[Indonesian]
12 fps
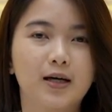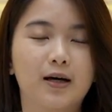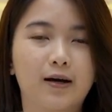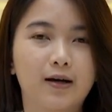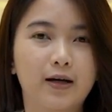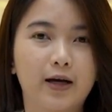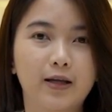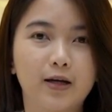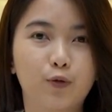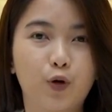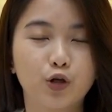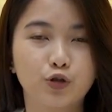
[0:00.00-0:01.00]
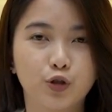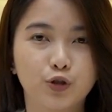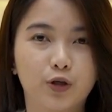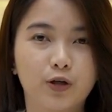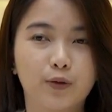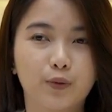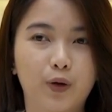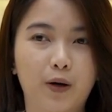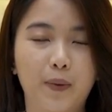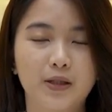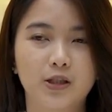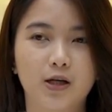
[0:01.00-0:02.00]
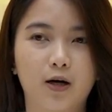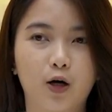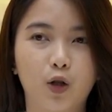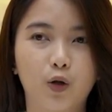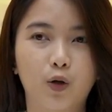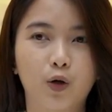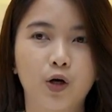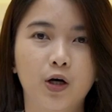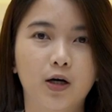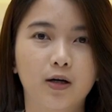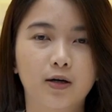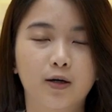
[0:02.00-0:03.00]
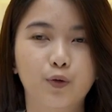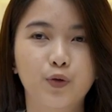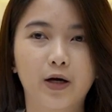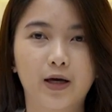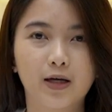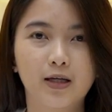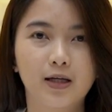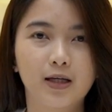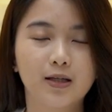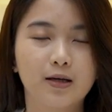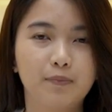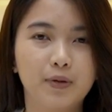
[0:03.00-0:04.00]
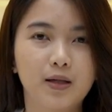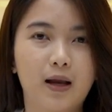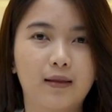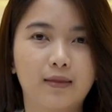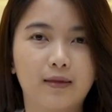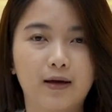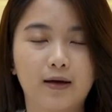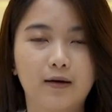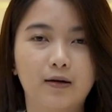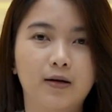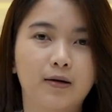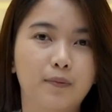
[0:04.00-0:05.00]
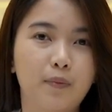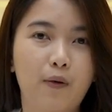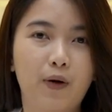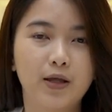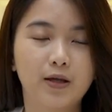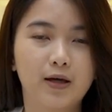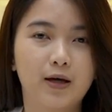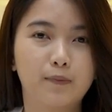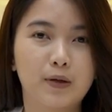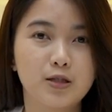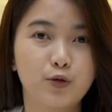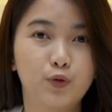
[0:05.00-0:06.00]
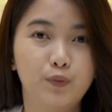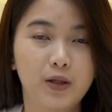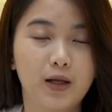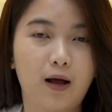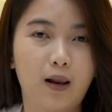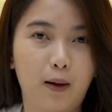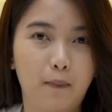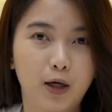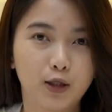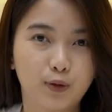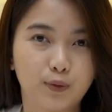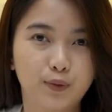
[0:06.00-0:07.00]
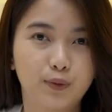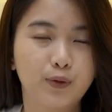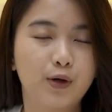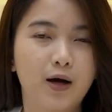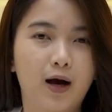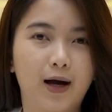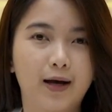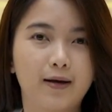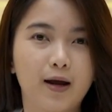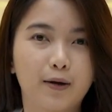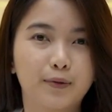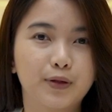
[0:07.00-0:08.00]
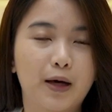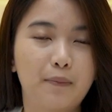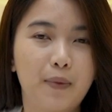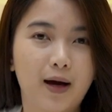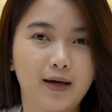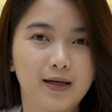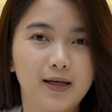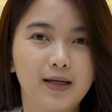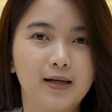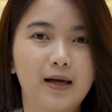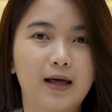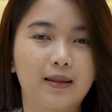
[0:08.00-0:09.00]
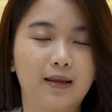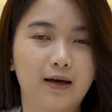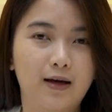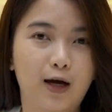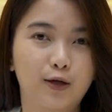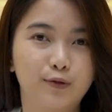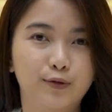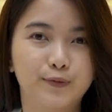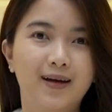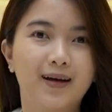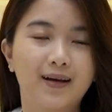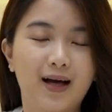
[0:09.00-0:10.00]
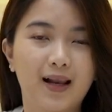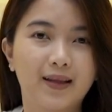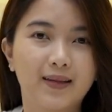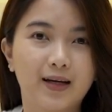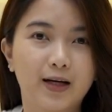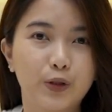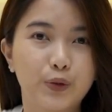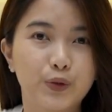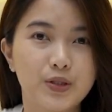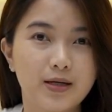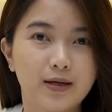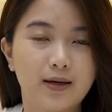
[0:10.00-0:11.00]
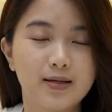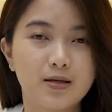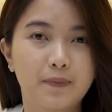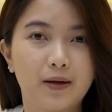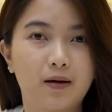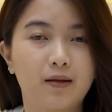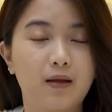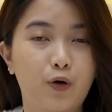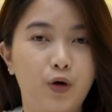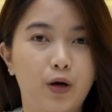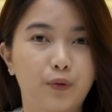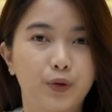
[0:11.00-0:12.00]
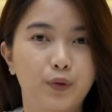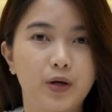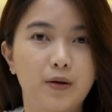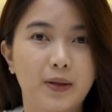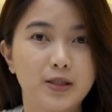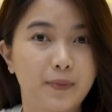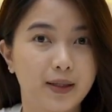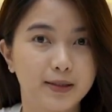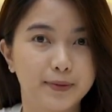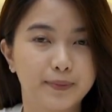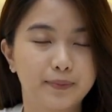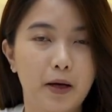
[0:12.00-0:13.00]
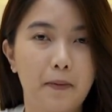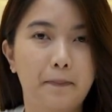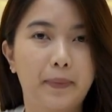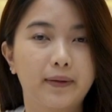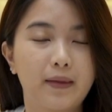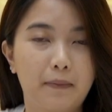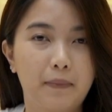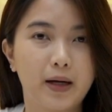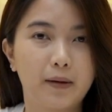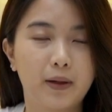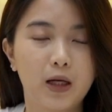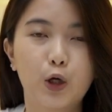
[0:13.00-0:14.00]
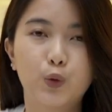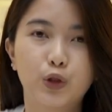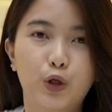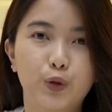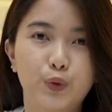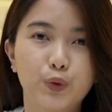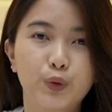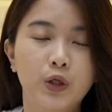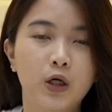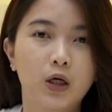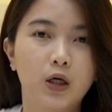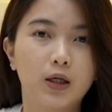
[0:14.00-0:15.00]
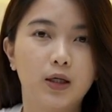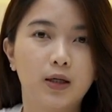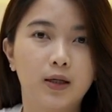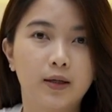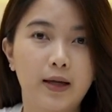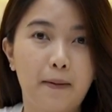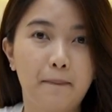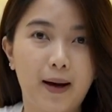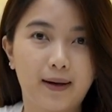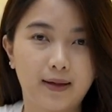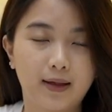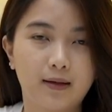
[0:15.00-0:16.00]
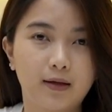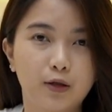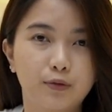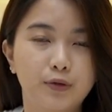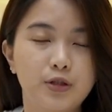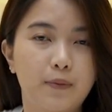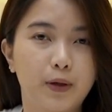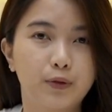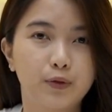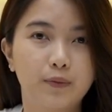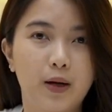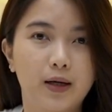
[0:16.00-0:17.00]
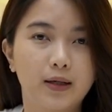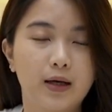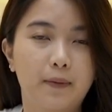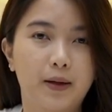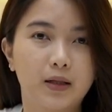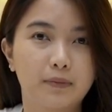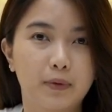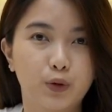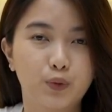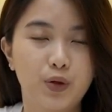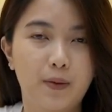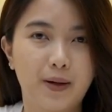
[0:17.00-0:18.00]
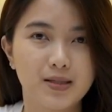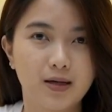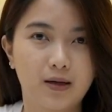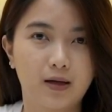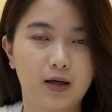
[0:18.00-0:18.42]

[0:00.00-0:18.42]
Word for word: Karena kayaknya kurang cocok dan kurang match ya kalau uh, udah kayak gini tapi lantai uh, bawahnya kayak masih ubin yang lama gitu. Akhirnya aku tambahin lantai kayu. Nah, lantai kayu itu sendiri sepengetahuan aku itu ada macem-macem. Yang pertama yang paling aku tahu itu uh, yang parkit itu zaman dulu banget di apartemenku udah pas pasang yang